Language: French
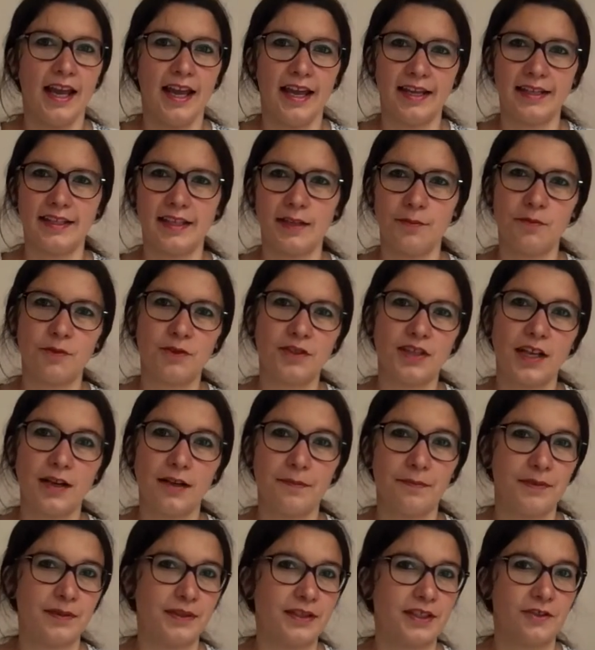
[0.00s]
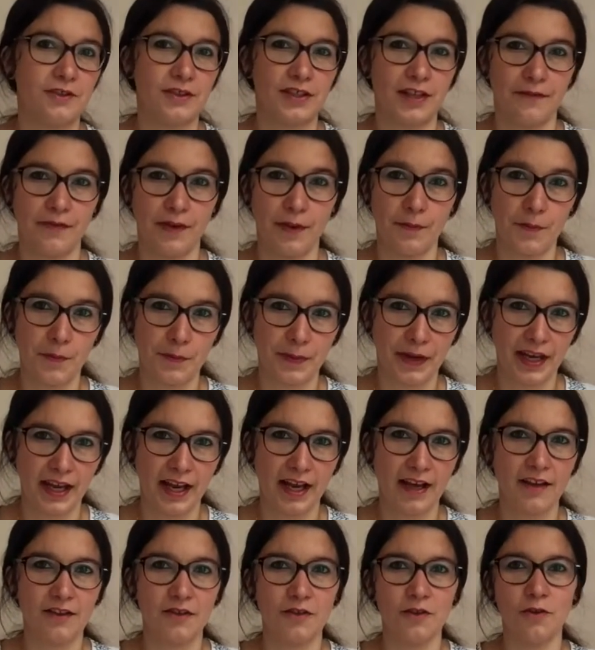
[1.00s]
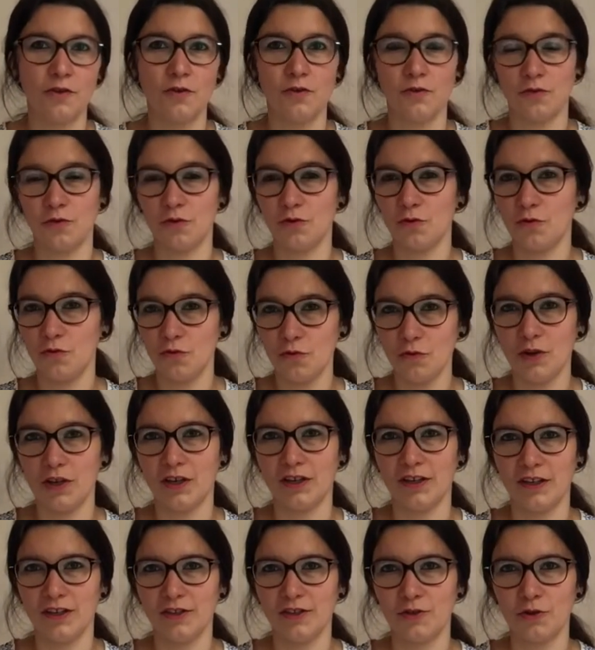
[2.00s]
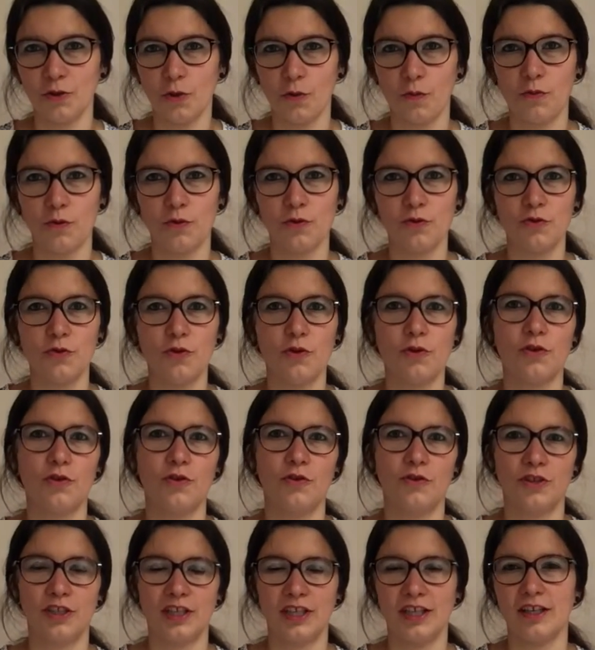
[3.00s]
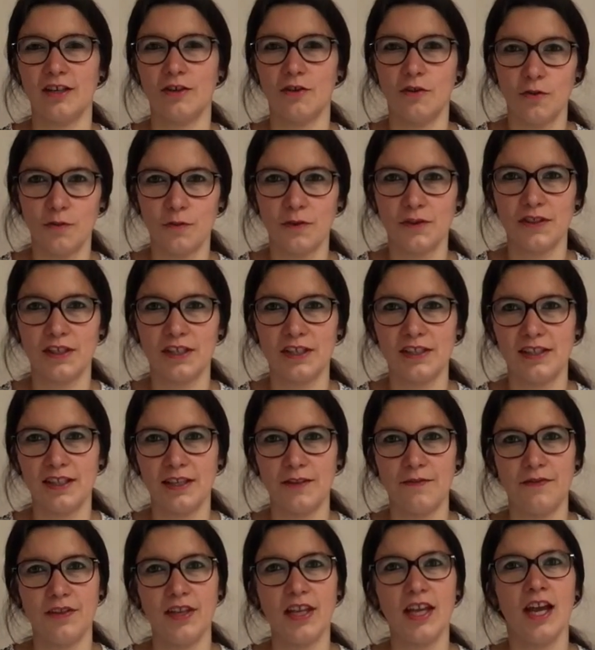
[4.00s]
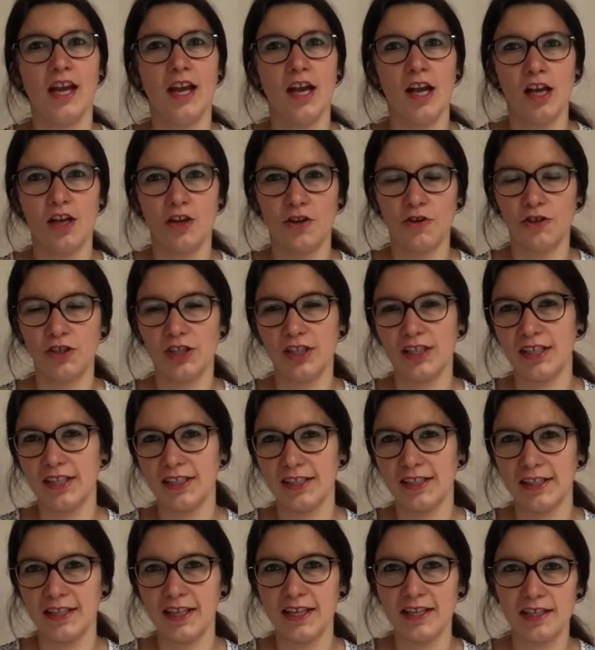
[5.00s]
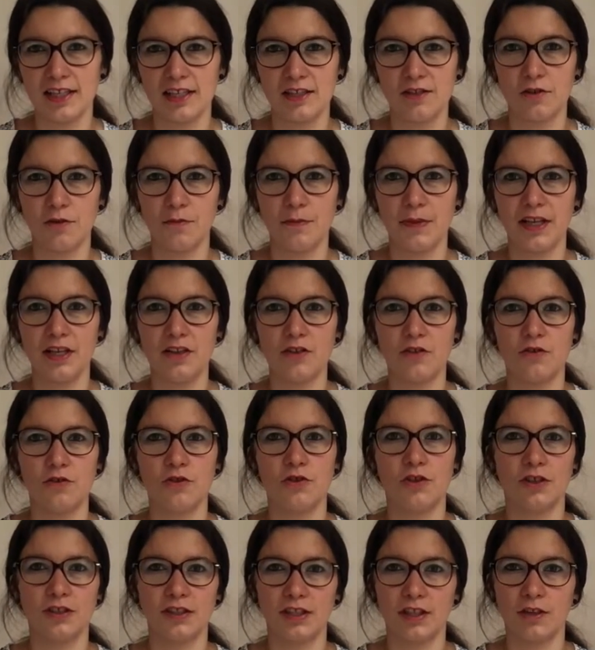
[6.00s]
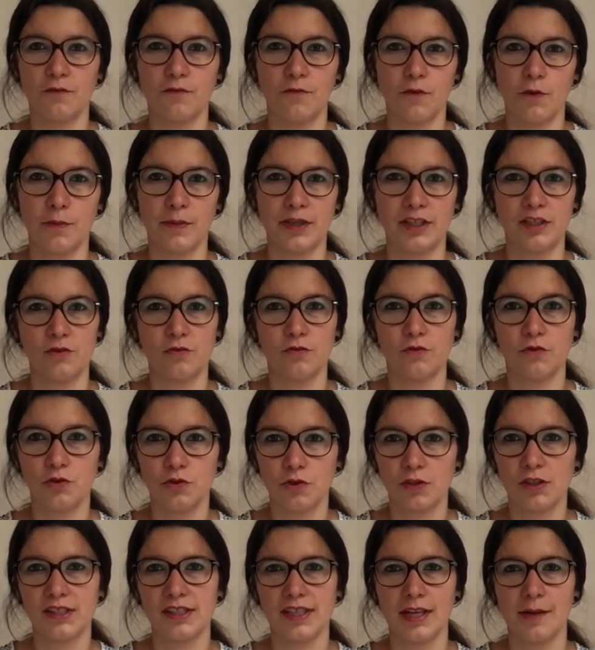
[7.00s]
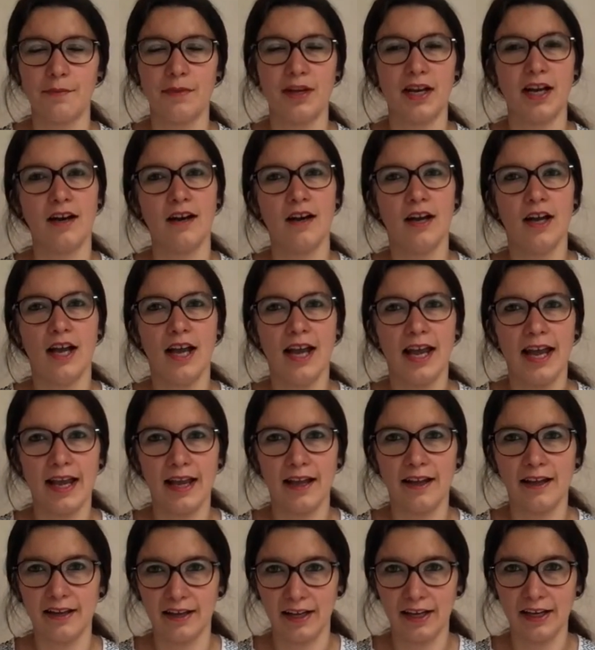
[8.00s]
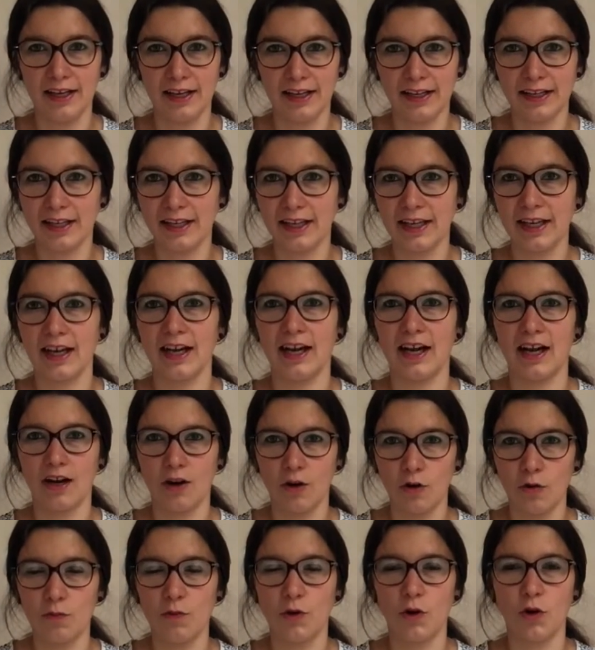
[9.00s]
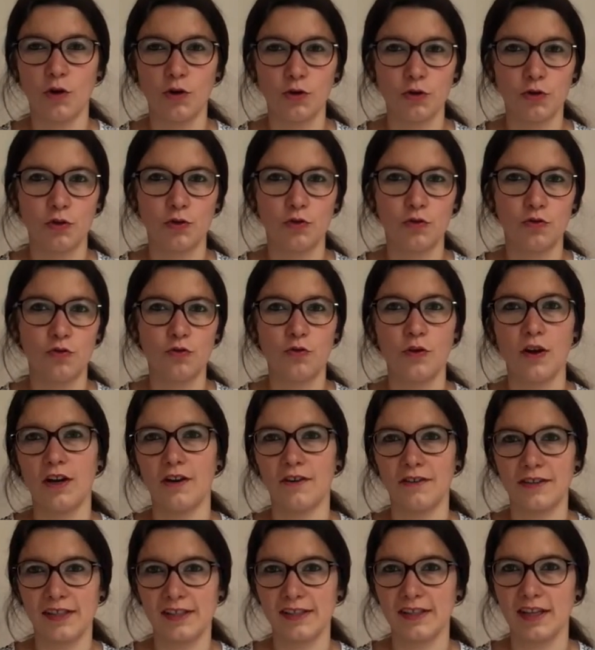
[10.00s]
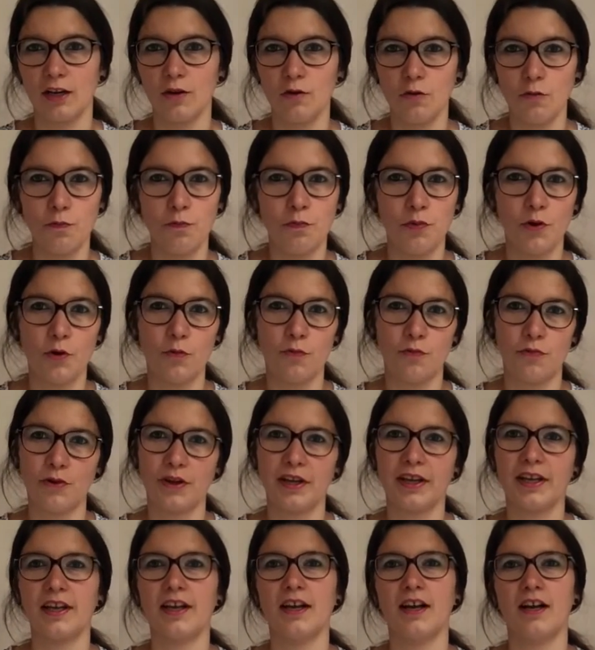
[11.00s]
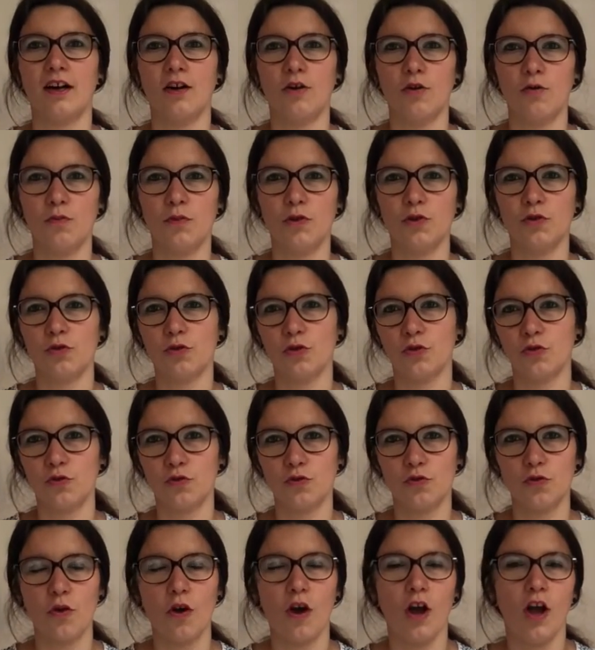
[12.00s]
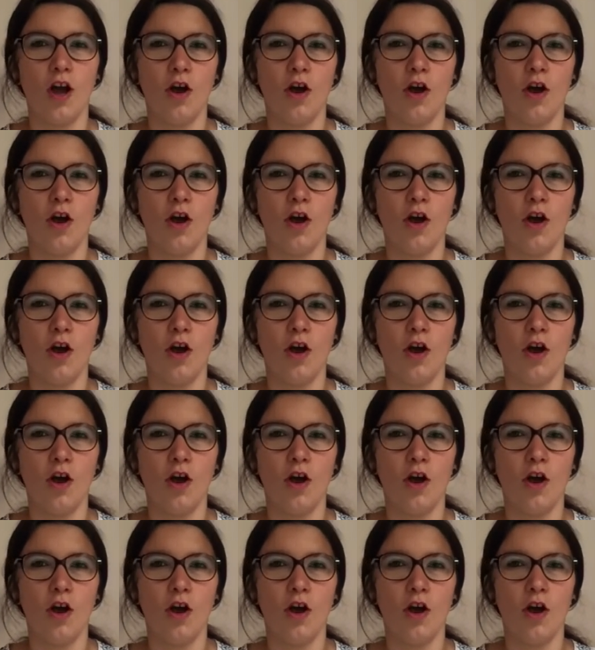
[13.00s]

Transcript: Et c'est pour ça, parce que ça fait à peu près un an, du coup, euh, jour pour jour, que j'ai commencé ce défi, que j'ai décidé cette semaine de sortir une formation sur ce thème-là écrire un roman en 30 jours. Alors ça sera le plan pour écrire un roman en 30 jours.